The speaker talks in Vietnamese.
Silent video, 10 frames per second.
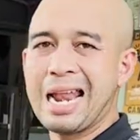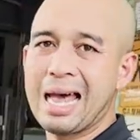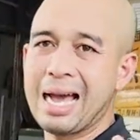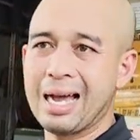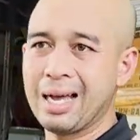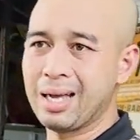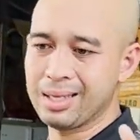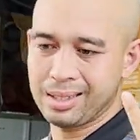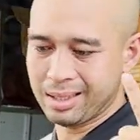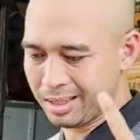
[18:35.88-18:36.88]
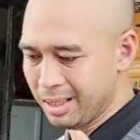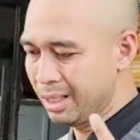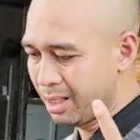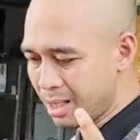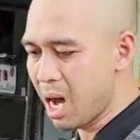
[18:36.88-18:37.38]
là
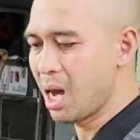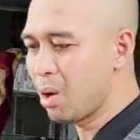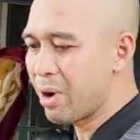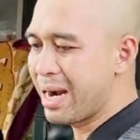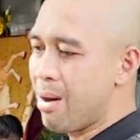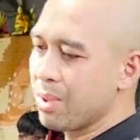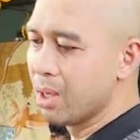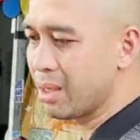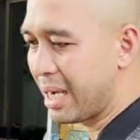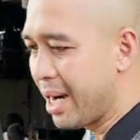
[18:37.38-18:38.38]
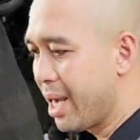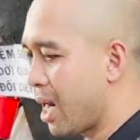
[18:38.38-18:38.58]
gần hết hoạt động được, sẽ đi